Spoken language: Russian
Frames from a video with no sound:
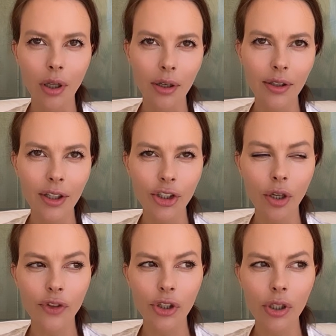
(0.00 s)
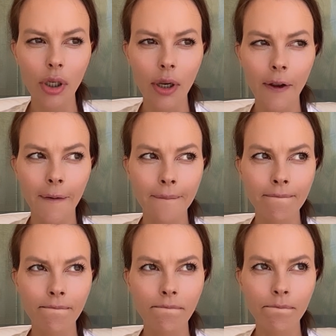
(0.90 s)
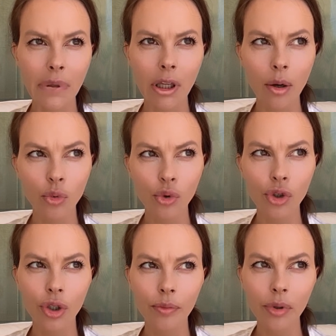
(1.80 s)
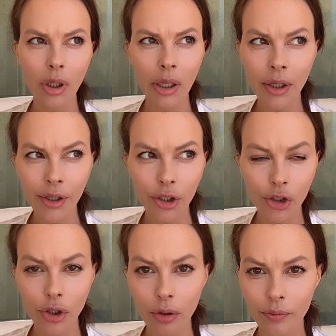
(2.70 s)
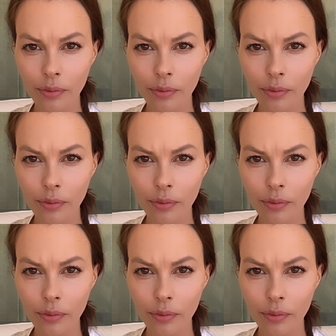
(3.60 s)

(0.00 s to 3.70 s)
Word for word: так и не начавшись. Потому что была надежда,